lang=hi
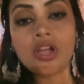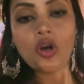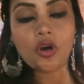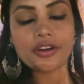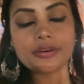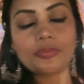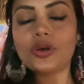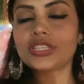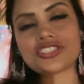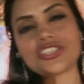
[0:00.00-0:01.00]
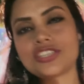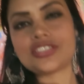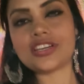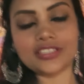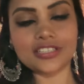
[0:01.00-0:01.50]
और बहुत अच्छे अच्छे
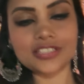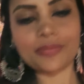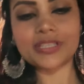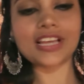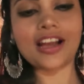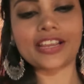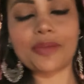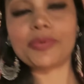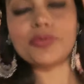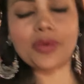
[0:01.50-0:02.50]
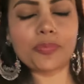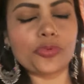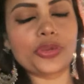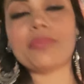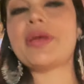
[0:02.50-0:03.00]
अतर से मज़ा आ गया अभी मैं
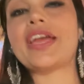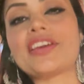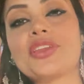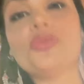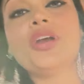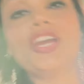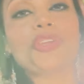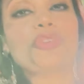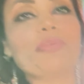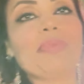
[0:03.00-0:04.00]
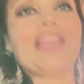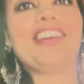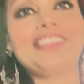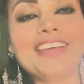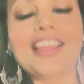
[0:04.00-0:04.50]
पूरी महक रही हूँ क्योंकि मेरे
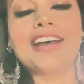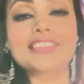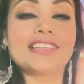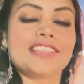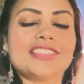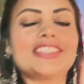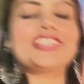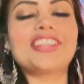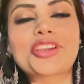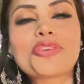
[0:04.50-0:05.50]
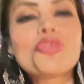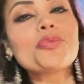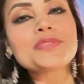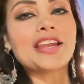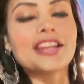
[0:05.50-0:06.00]
अंदर अतर ही अतर ही लगे हुए खूब
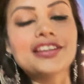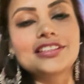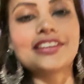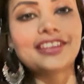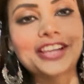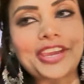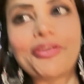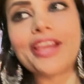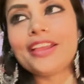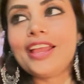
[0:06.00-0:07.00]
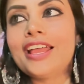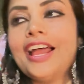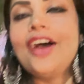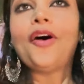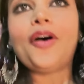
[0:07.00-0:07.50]
सारे अतर लगे हुए
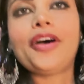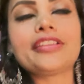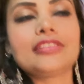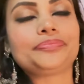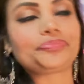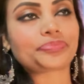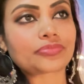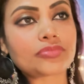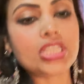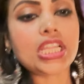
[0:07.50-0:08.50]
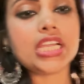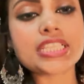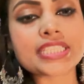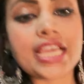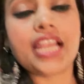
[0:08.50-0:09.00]
हैं और
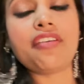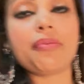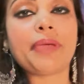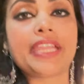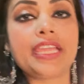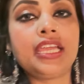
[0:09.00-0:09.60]
इसके अलावा मैंने